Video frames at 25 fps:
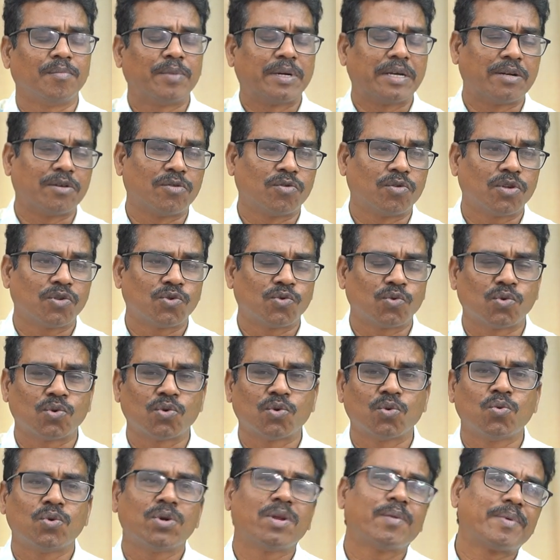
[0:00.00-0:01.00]
మనం ఉన్న
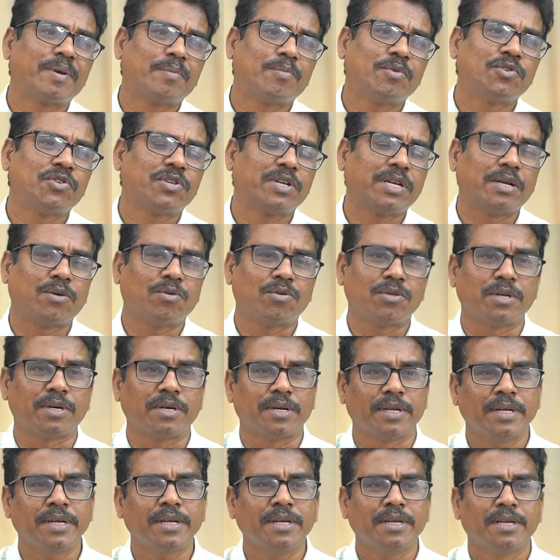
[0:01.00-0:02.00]
చుట్టూ ఉన్న ప్రపంచం ఎలా
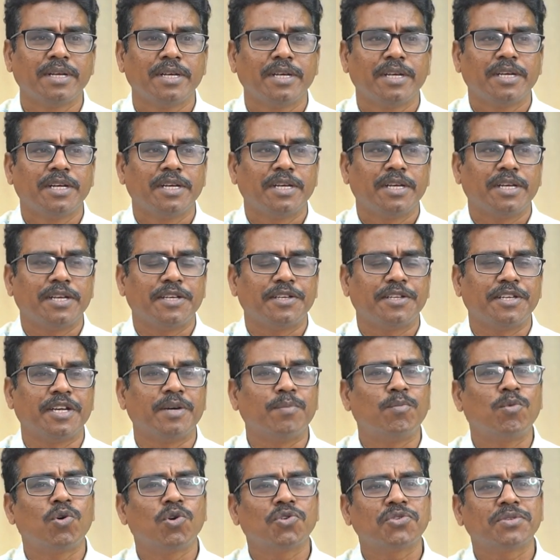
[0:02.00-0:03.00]
ఉందంటే
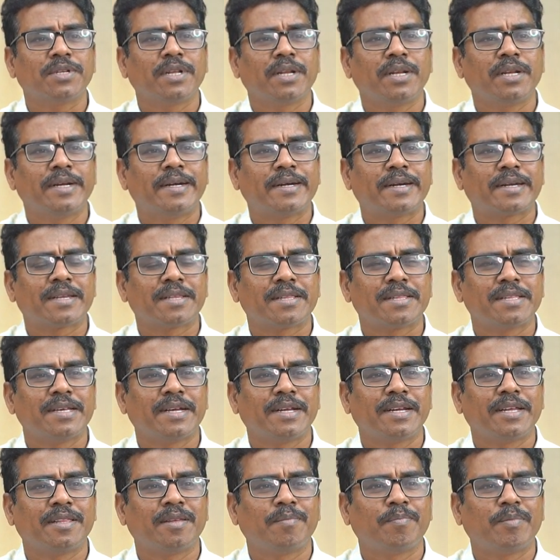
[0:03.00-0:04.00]
ఎమోషనల్ లిటరసీ
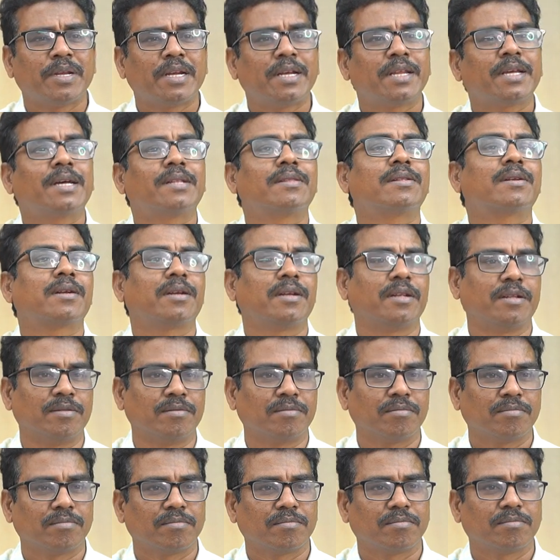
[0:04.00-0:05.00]
అనేది పిల్లలకి అందట్లేదు
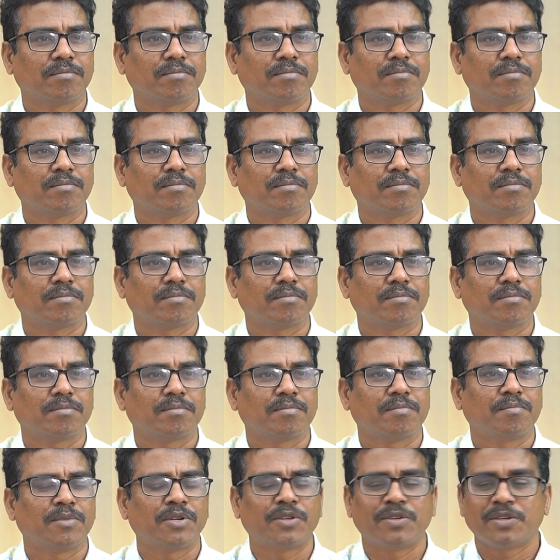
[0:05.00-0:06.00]

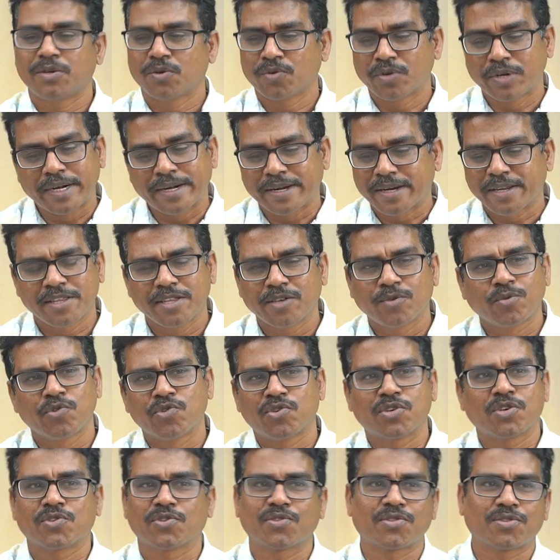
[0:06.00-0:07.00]
మనం ఈరోజు లిటరసీ
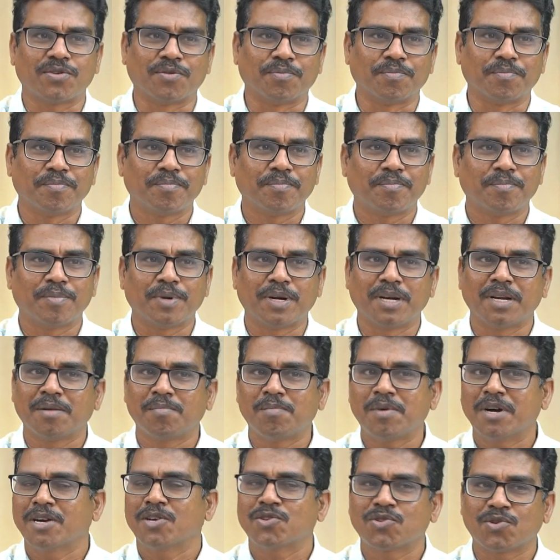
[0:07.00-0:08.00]
గురించి ఆలోచిస్తున్నాం పిల్లలు
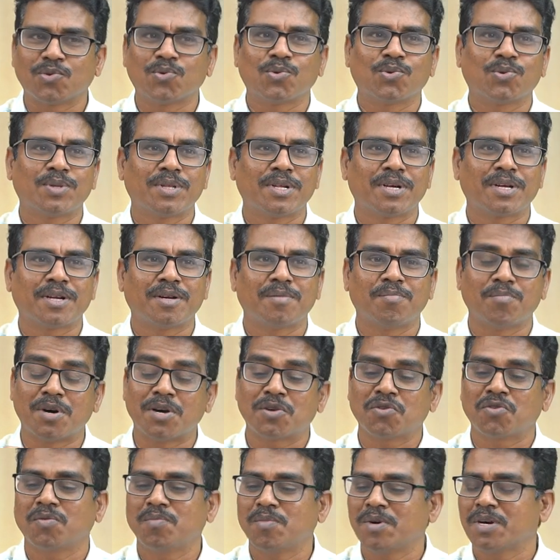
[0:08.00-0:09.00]
బాగా చదువుతున్నారా
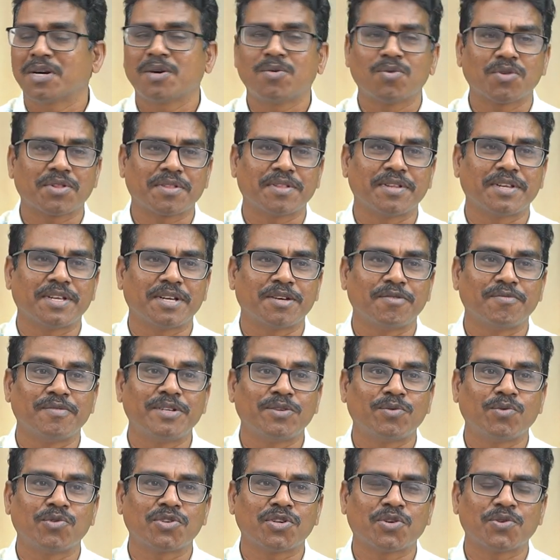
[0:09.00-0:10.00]
మార్కులు బాగా వస్తున్నాయా
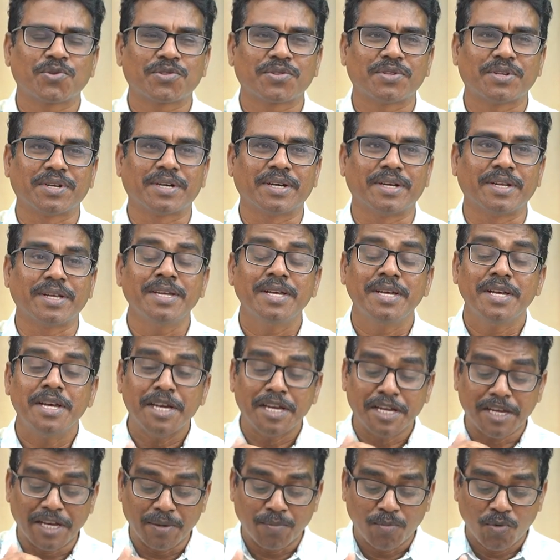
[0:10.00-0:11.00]
వీటి గురించి ఆలోచిస్తున్నాం కానీ
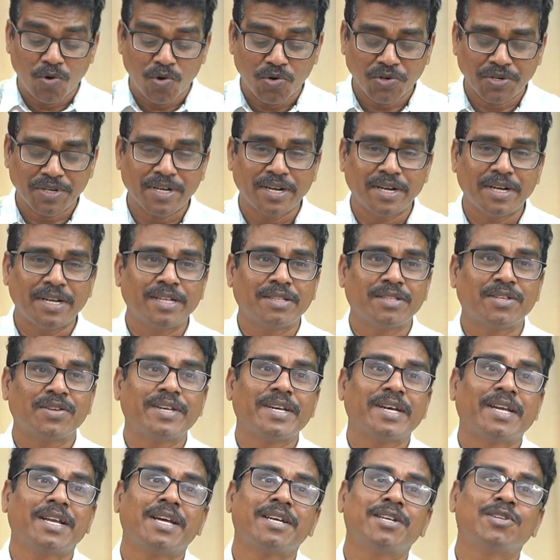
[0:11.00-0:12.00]
ఎమోషనల్లీ
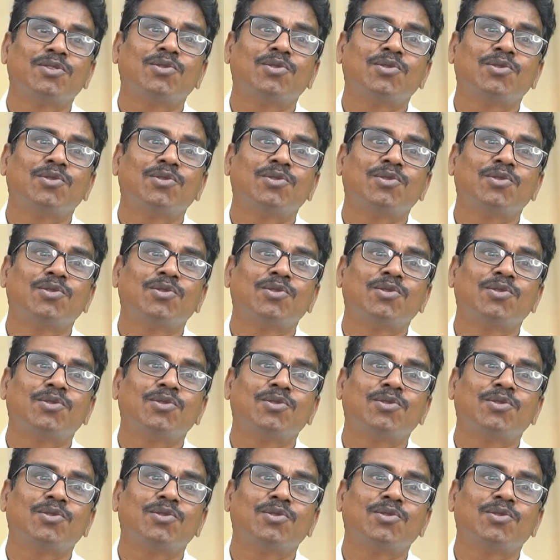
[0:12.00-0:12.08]
తను ఎలా